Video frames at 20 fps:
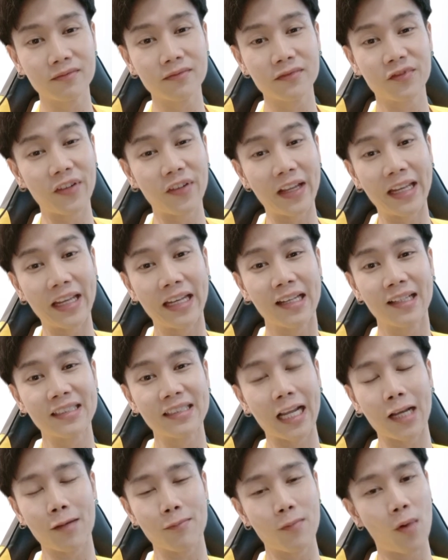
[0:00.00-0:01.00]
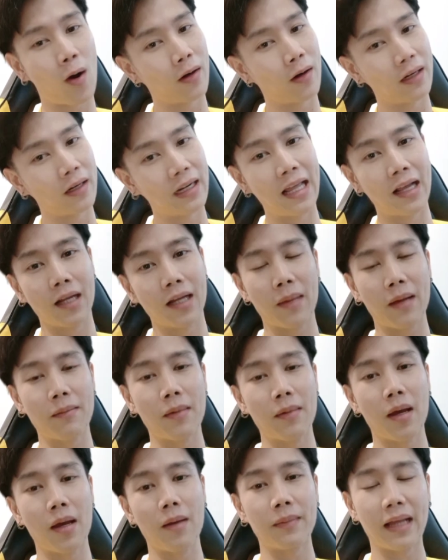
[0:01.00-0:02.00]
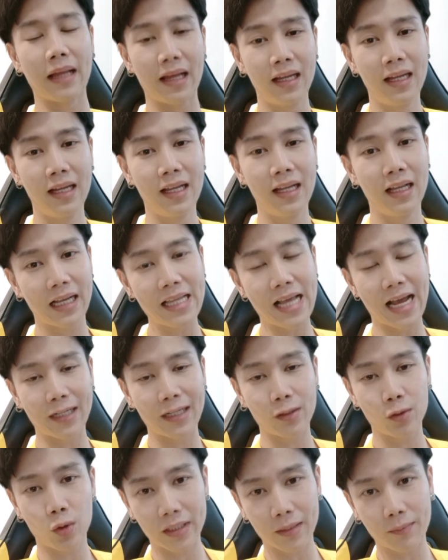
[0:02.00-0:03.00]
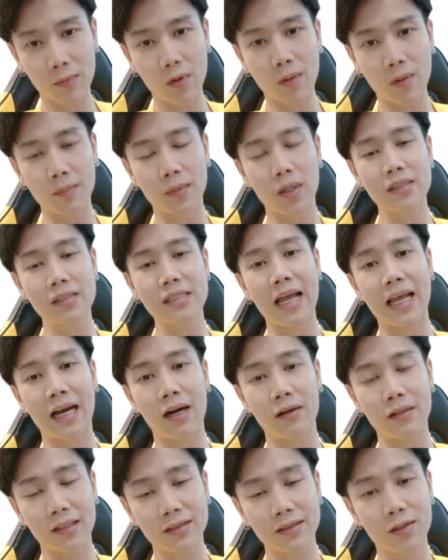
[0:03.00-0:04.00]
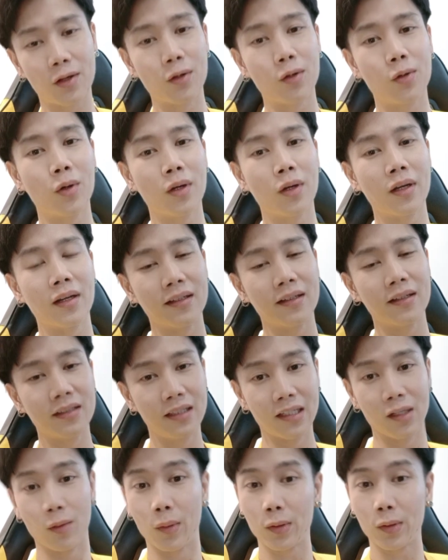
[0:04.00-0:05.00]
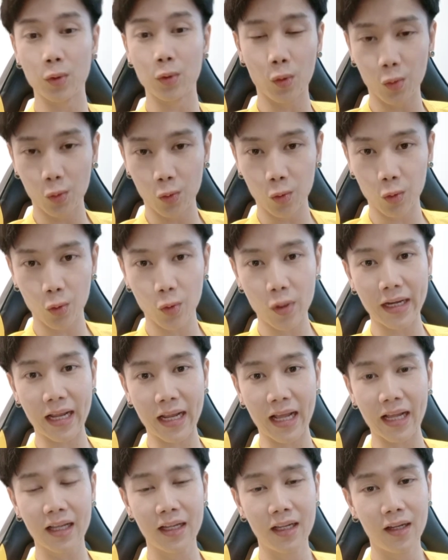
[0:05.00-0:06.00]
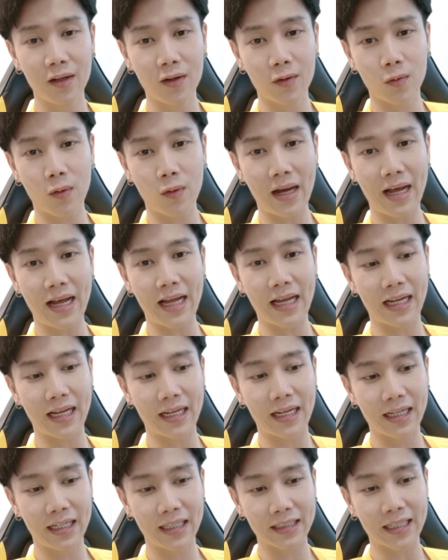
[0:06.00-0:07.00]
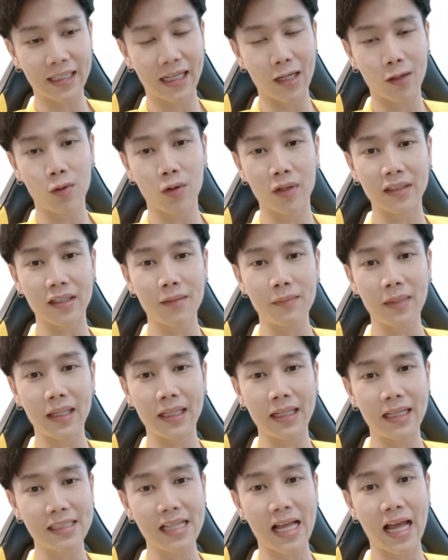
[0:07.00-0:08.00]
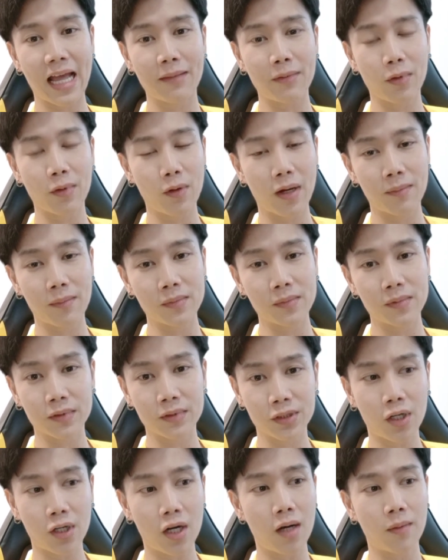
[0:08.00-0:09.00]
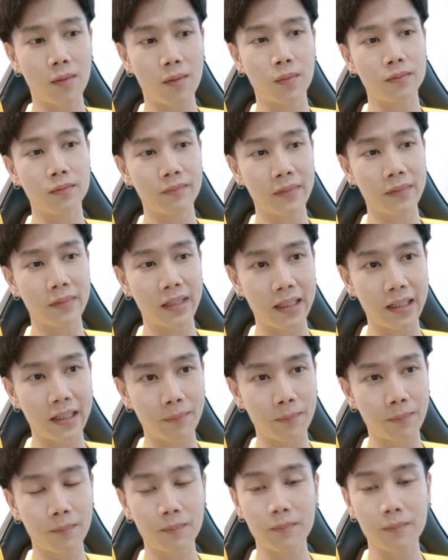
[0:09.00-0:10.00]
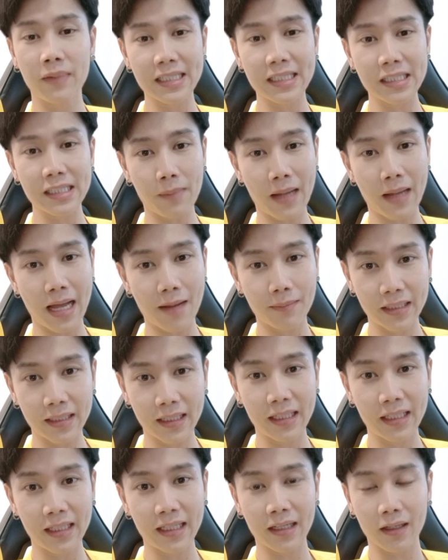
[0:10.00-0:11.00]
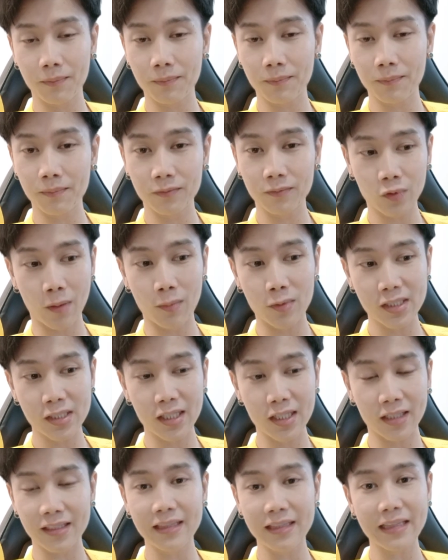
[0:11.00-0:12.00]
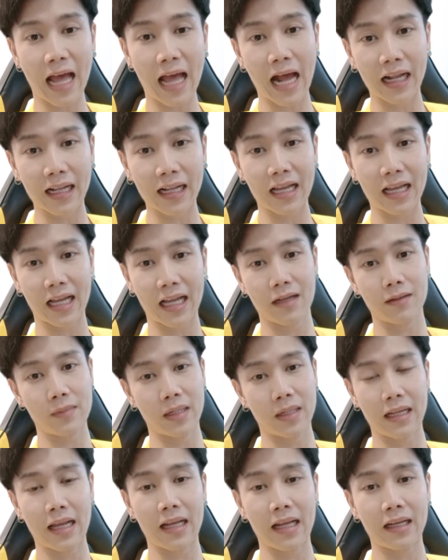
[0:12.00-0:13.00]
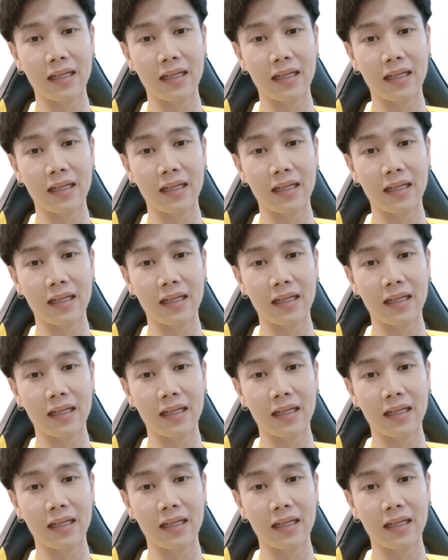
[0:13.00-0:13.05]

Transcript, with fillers: ฟินจิกมอนอะไรกันไปแบบเนี้ยก็อยากให้ทุกคนทำความเข้าใจเขาทั้งสองคนหรือว่าทุกคู่ด้วยนะว่าแต่ละคนก็มีนิสัยมีความชอบมีเพศสภาพที่ความรู้สึกที่ต่างกันเหมือนกัน